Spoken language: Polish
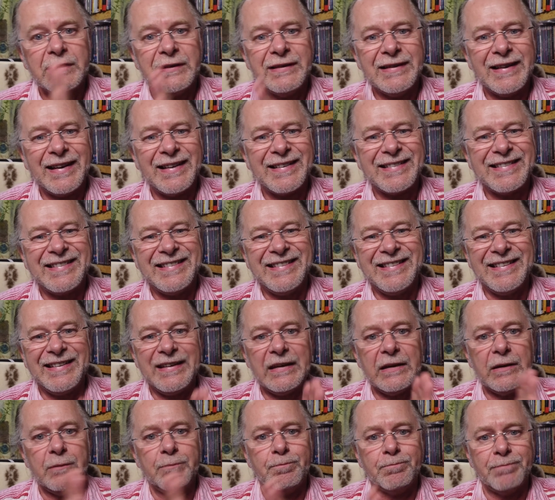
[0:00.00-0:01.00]
jak
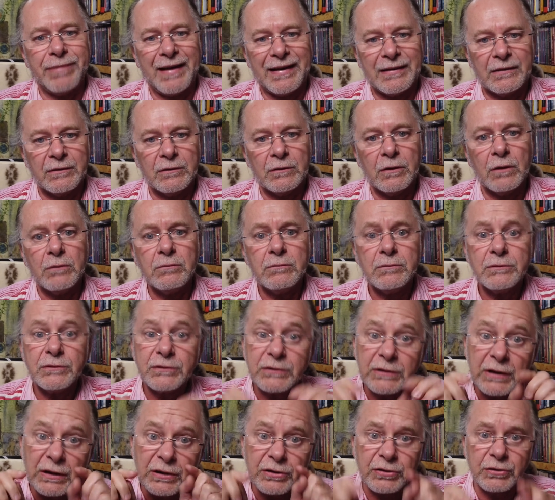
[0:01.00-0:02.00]
i Panną
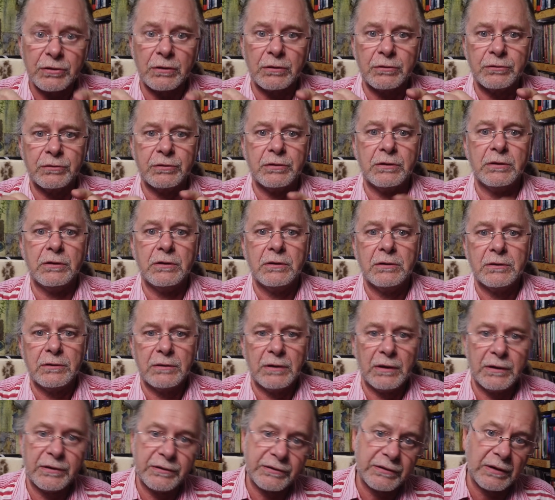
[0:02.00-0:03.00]
też rządzi
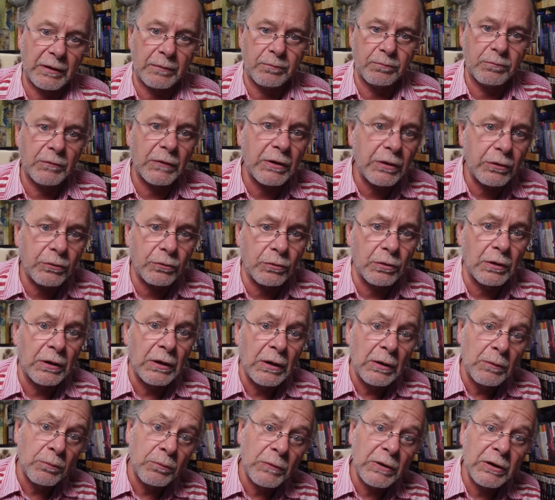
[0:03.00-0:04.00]
ten sam Merkur,
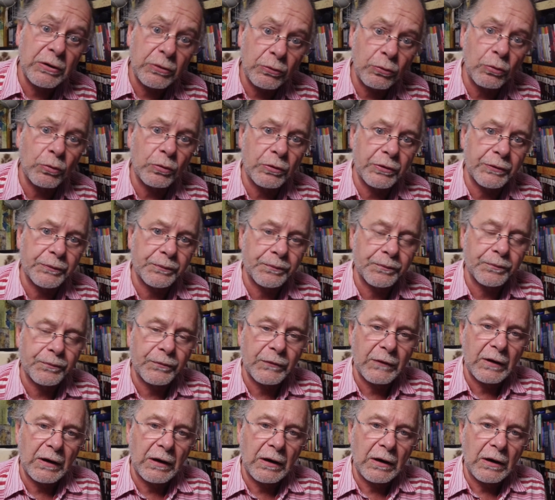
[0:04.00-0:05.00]
Merkury.
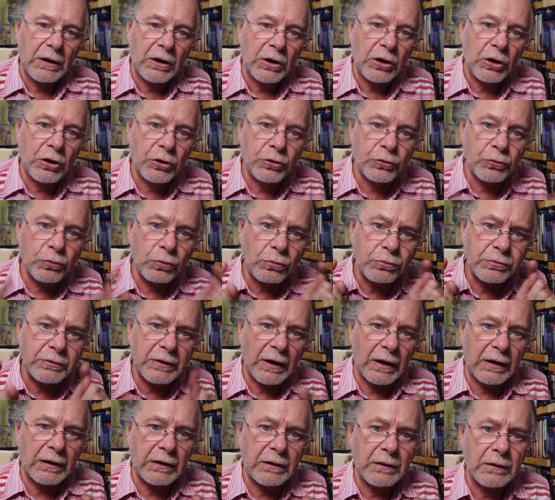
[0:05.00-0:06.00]
I
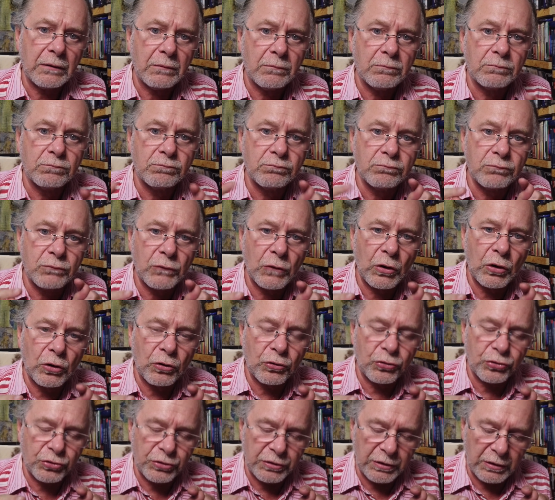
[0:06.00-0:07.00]
tutaj
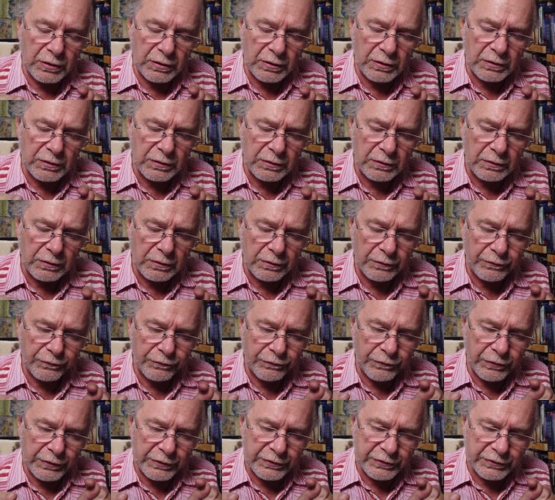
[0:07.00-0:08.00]
może
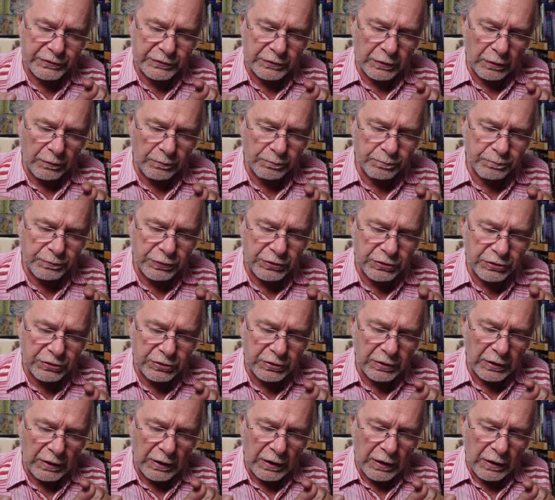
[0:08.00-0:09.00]

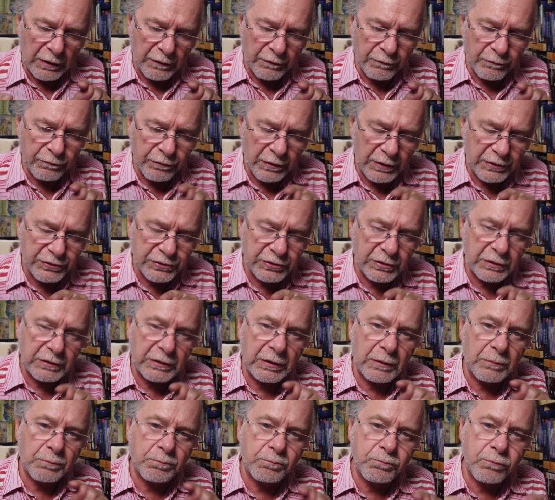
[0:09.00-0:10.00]
wystąpić właśnie
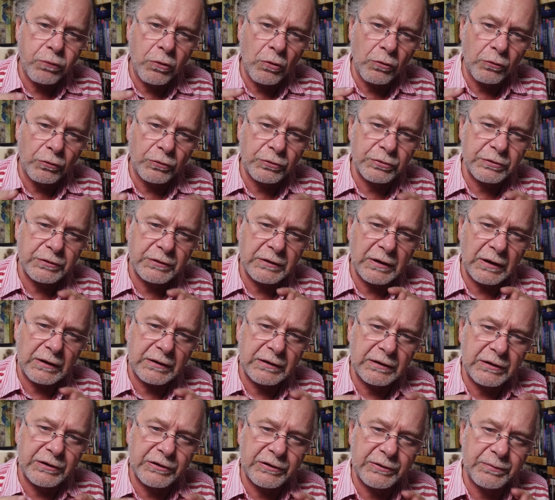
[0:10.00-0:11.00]
ten punkt
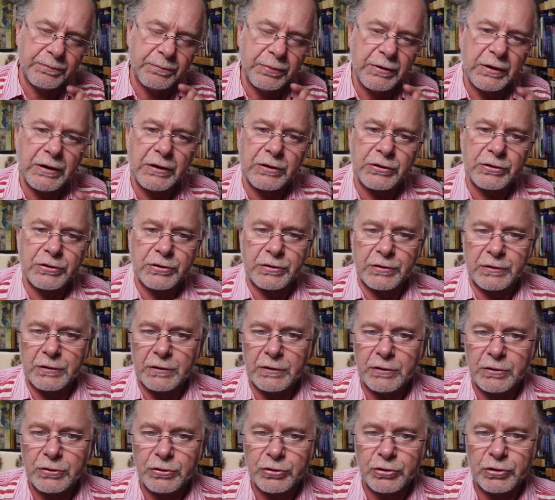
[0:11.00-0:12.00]
taki zbieżny,
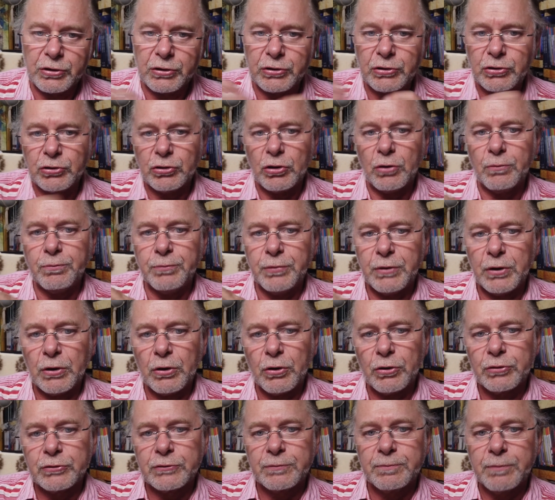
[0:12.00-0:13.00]
że
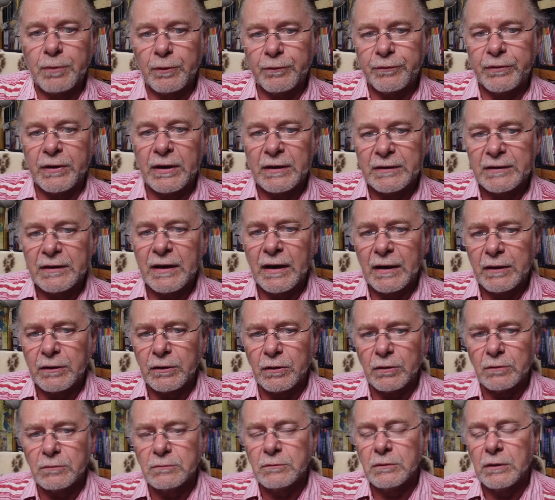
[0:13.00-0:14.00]
tobie
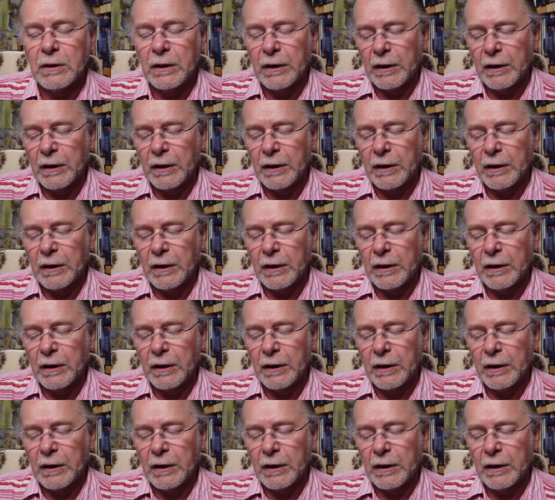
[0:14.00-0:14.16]
odpowiadają